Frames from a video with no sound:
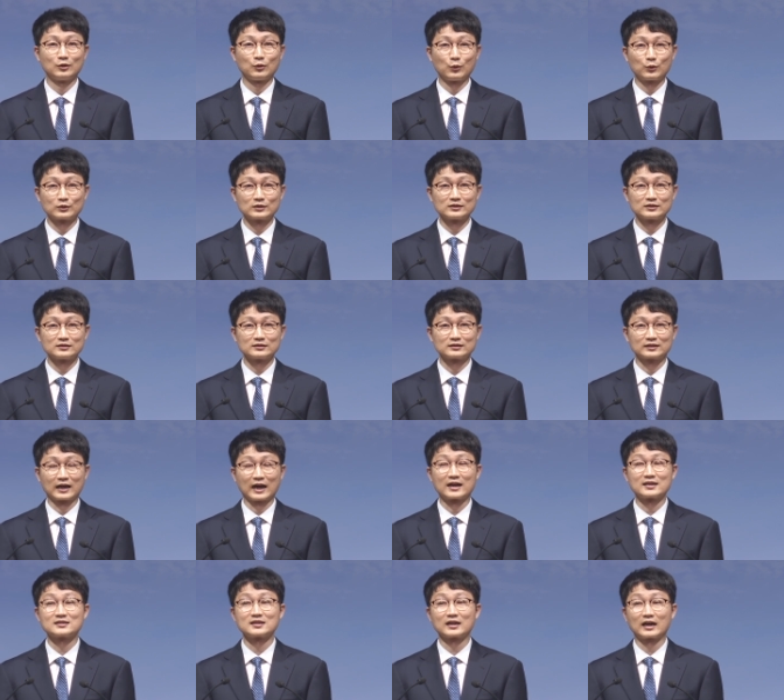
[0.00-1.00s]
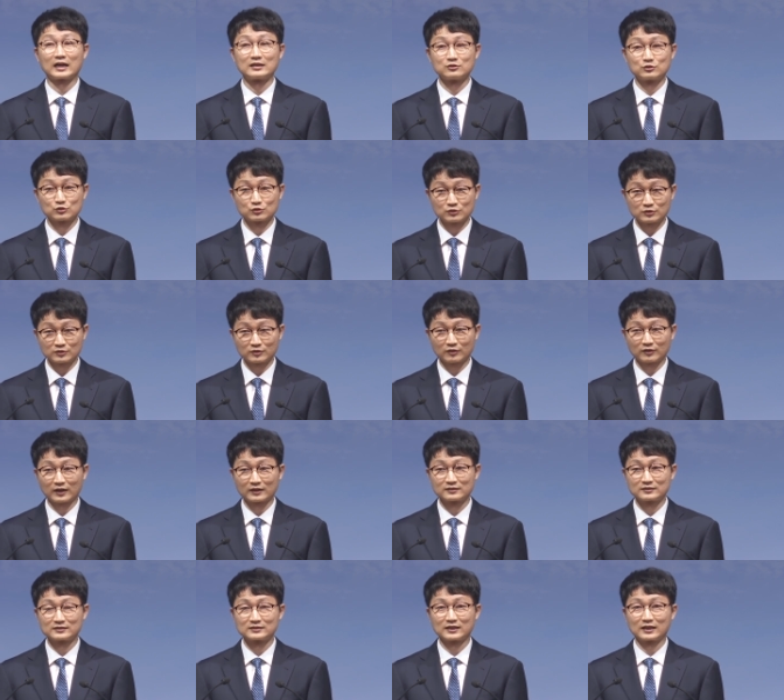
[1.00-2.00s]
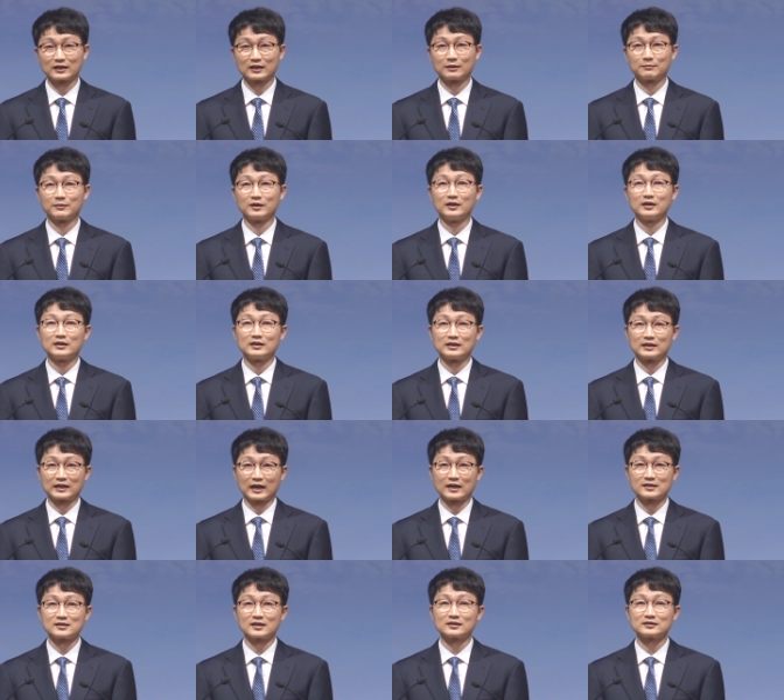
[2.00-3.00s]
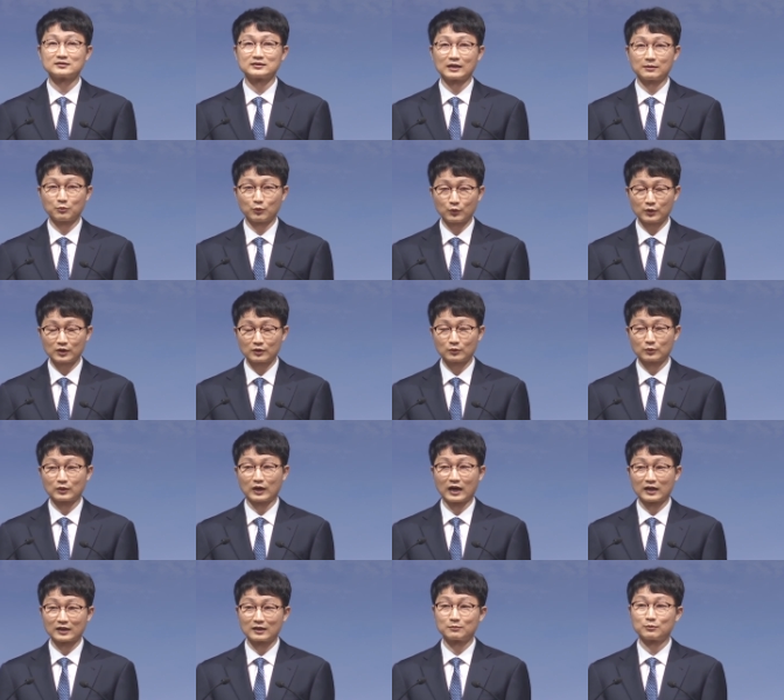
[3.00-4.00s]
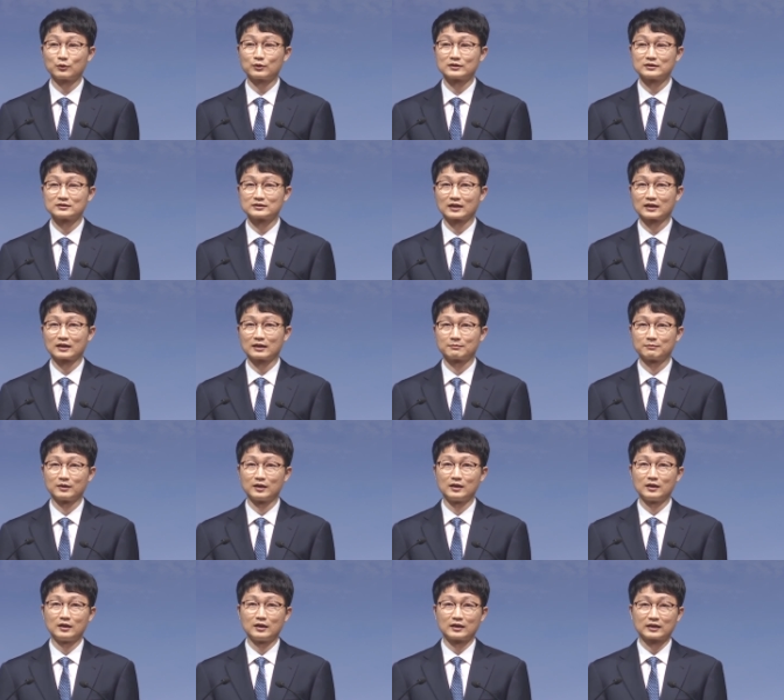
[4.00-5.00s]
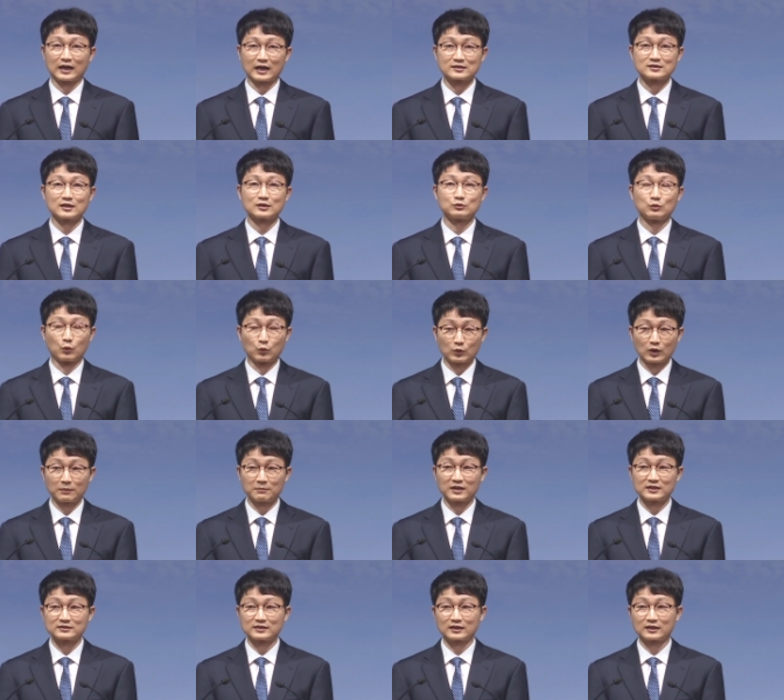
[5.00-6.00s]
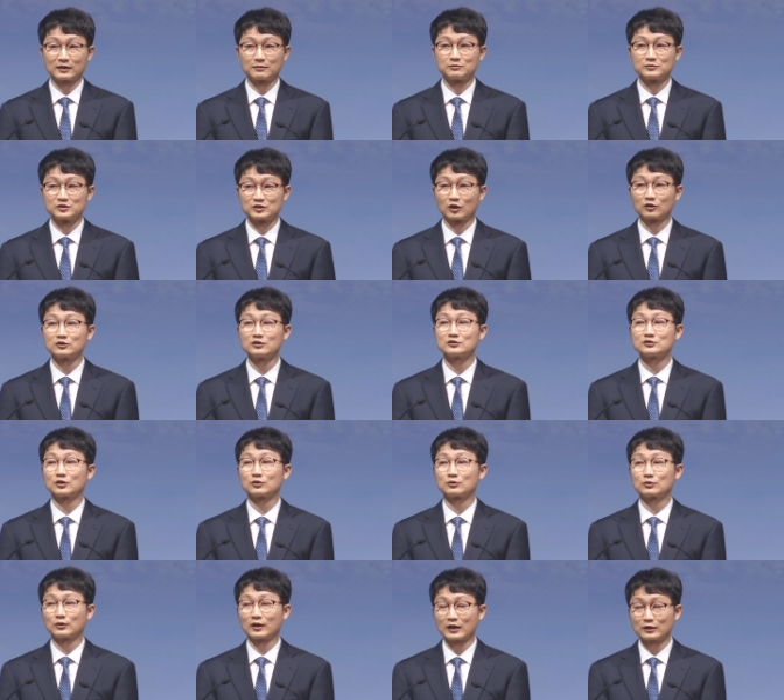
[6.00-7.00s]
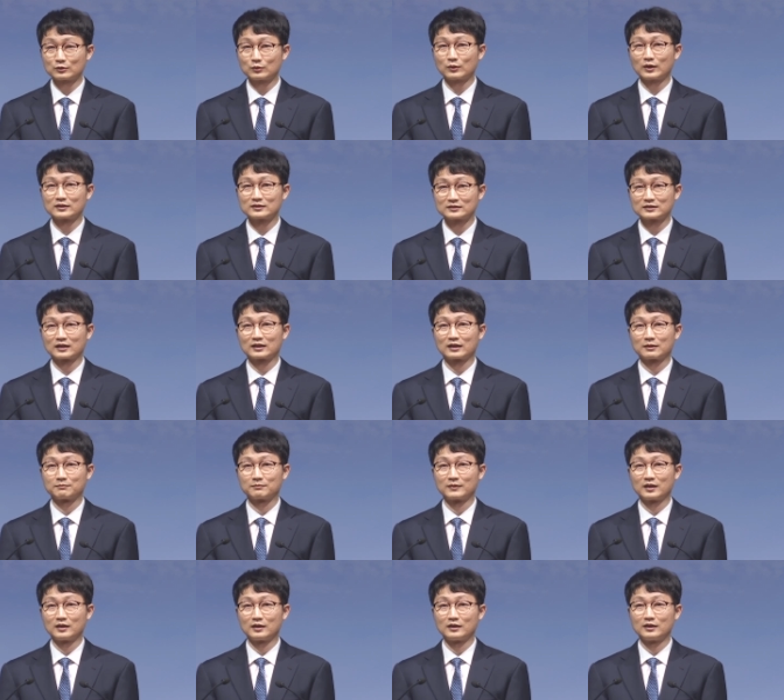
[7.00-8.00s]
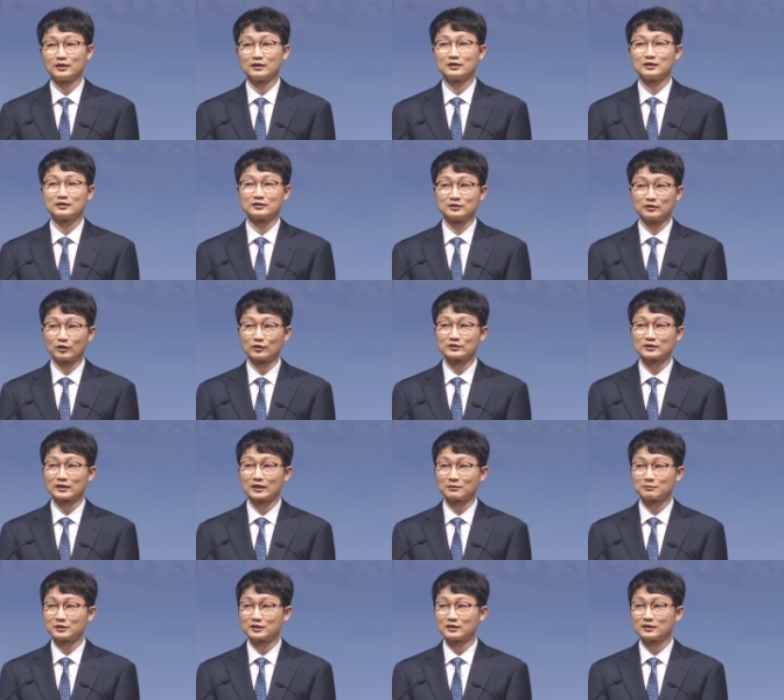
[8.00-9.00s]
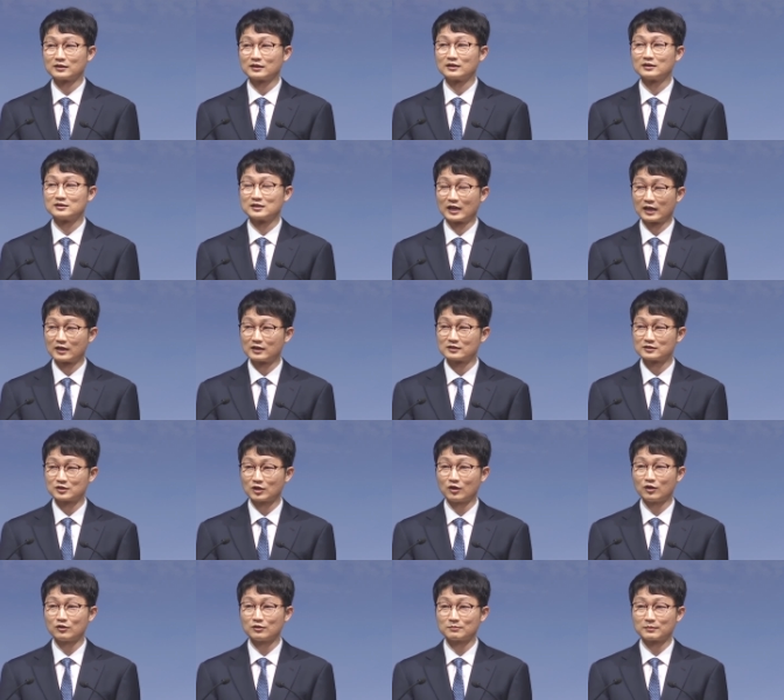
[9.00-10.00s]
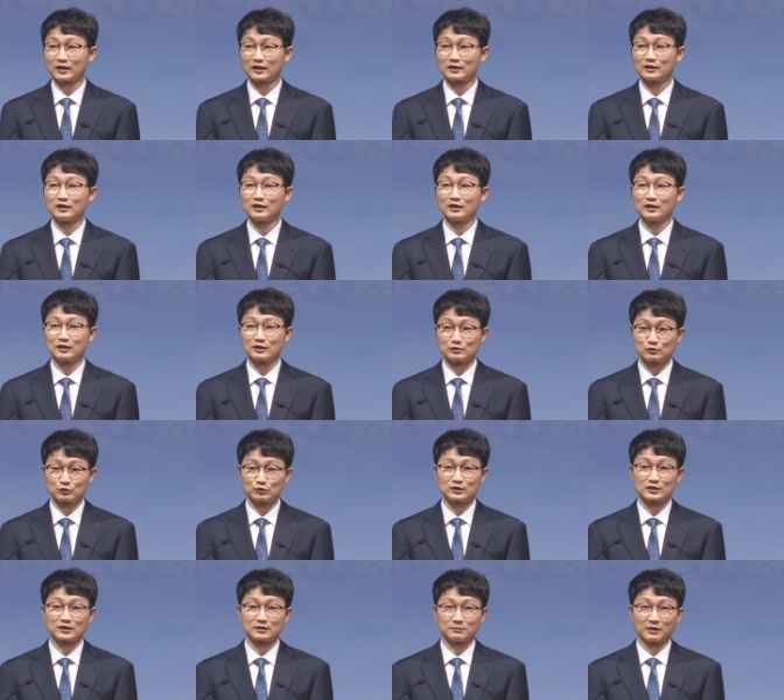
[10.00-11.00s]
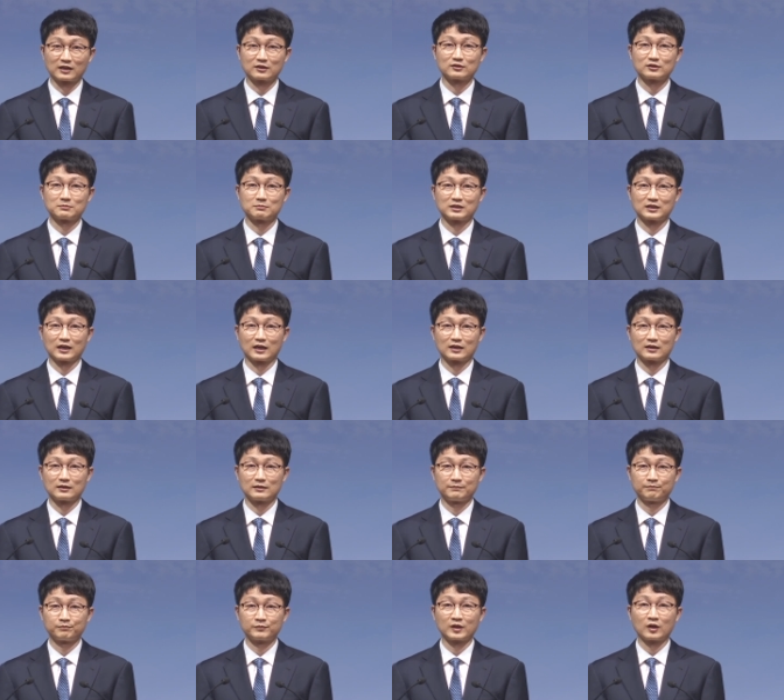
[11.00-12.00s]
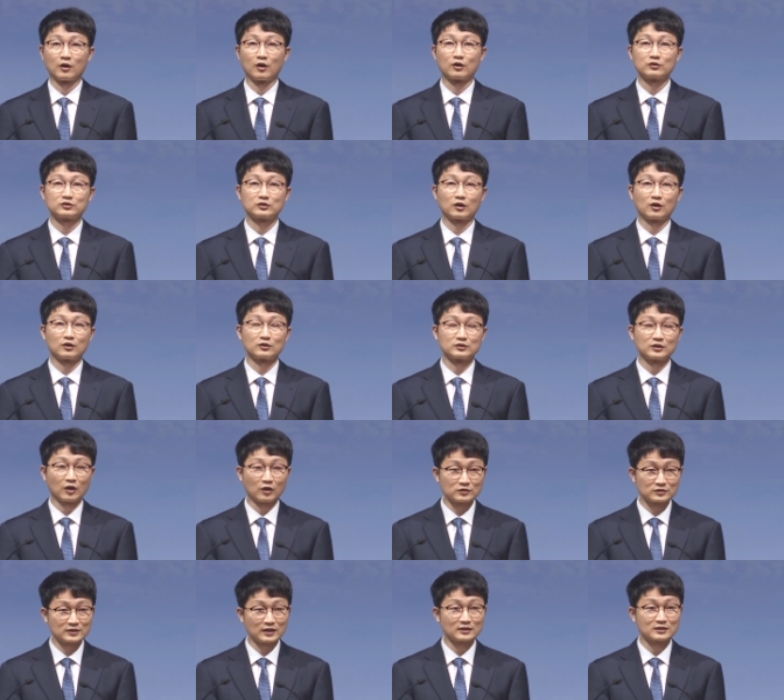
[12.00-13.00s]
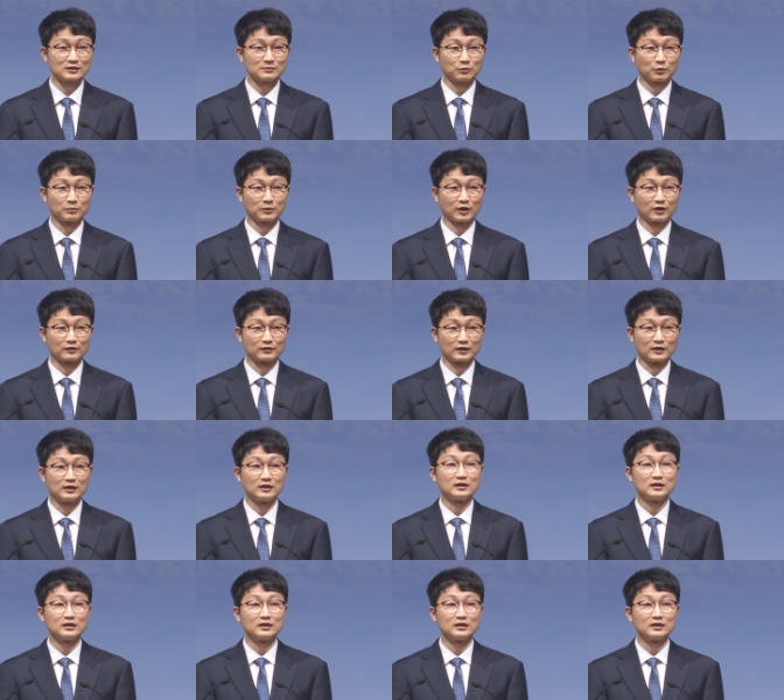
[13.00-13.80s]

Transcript: 혹은 가장 안 죽을 것 같은 사람, 가장 세 보이고 강해 보이는 사람, 가장 용감한 사람, 적극적으로 행동하는 사람, 그런 사람이 제일 처음에 죽기 마련입니다. 어떤 현상을 보면